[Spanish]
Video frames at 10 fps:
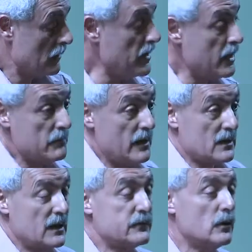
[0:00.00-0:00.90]
Bien, en
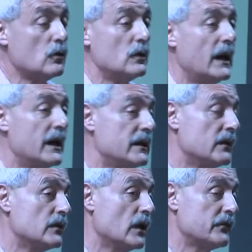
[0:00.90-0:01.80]
relación con la
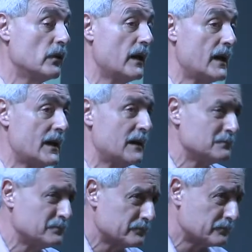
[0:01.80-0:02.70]
identidad ciudadana,
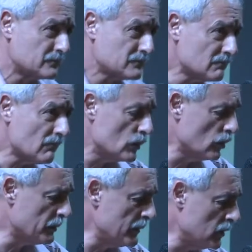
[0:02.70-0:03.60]

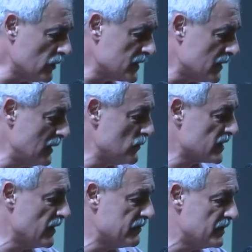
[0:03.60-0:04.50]
lo primero entonces que tenemos
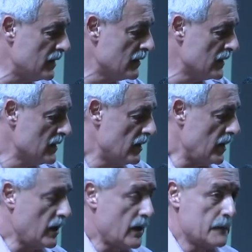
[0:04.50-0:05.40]
que decir
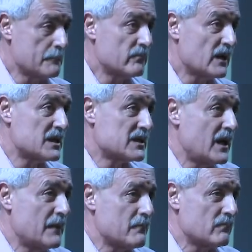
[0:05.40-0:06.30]
eh, es
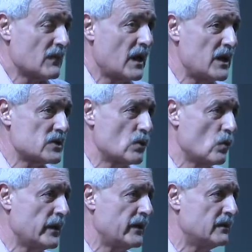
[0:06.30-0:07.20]
que es
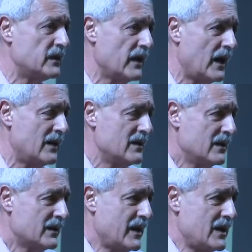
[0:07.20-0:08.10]
una identidad
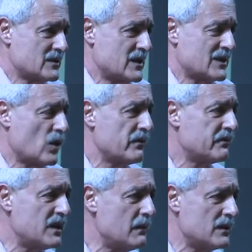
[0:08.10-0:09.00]
que se
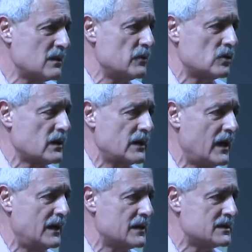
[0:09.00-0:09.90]
concibe en términos
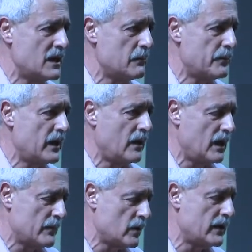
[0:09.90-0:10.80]
generales siempre, en
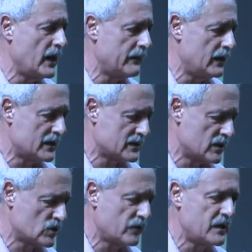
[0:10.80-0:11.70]
la mayoría de las
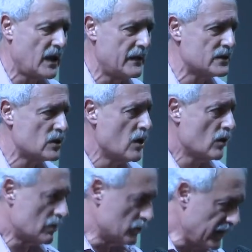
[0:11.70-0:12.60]
sociedades,
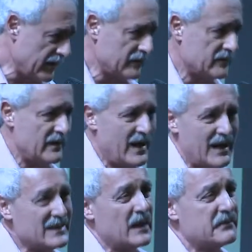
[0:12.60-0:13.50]
como una identidad
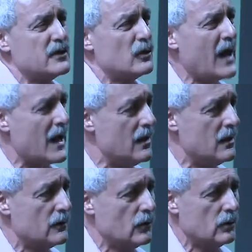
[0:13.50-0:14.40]

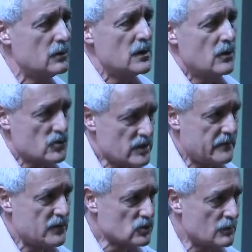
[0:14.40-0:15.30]
nacional, ¿no? O sea, es
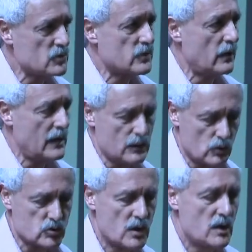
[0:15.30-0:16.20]
decir, somos
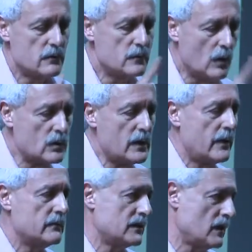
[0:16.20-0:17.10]
ciudadanos de un
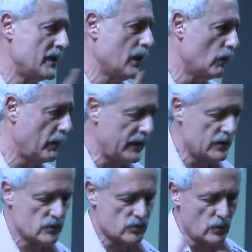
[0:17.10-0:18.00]
determinado
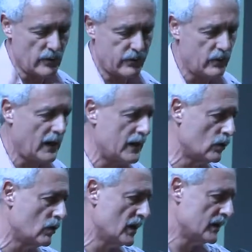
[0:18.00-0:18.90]
país. Yo soy
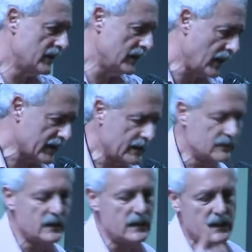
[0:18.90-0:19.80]
ciudadano de
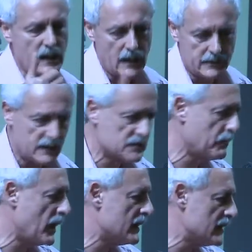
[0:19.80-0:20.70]
Argentina, de
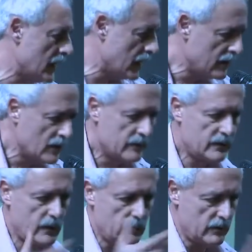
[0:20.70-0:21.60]
España,
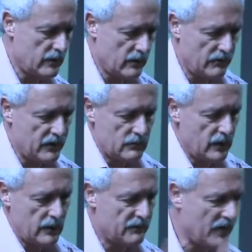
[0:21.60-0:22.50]
de, eh, fin,
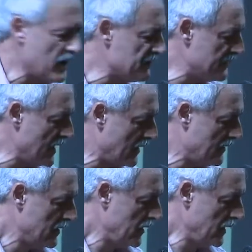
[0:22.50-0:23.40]
de,
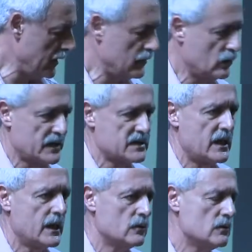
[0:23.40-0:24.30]
Francia, eh, de lo que
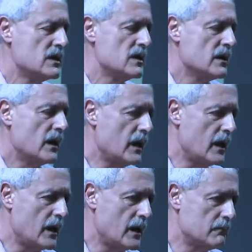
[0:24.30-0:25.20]
sea, ¿no?
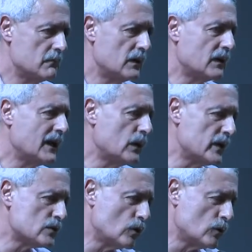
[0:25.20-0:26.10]
claro,
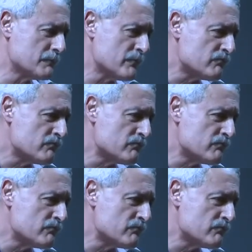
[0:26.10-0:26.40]
esto